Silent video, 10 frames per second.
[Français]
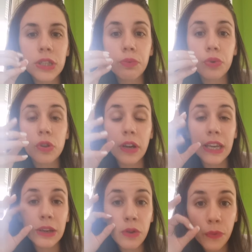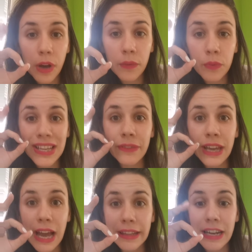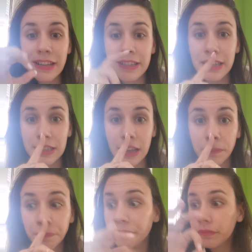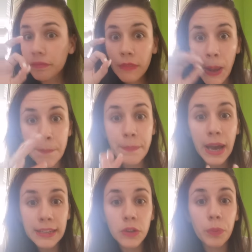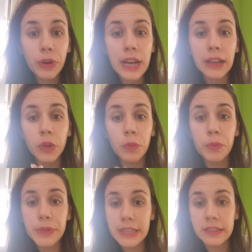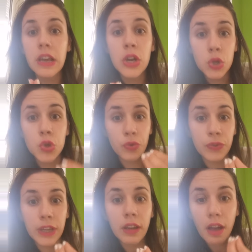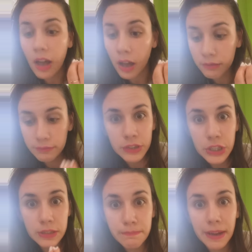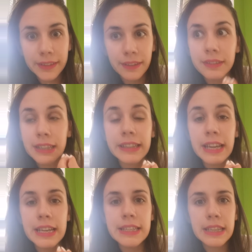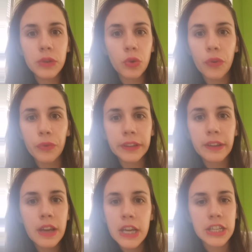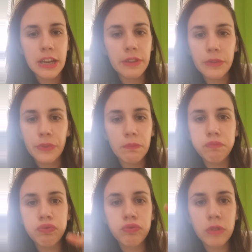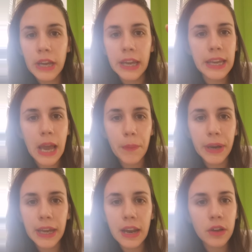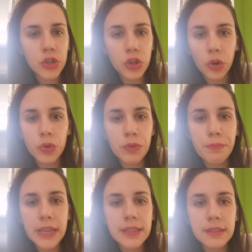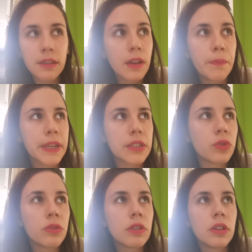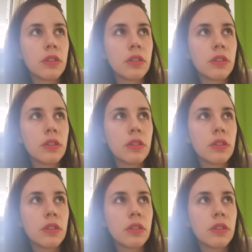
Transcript: 10%. Et une fois que vous avez analysé ça, par exemple, là, dans mon business, je viens ce matin d'analyser que, en fait, j'avais fait, et après, là, genre, une baisse, parce que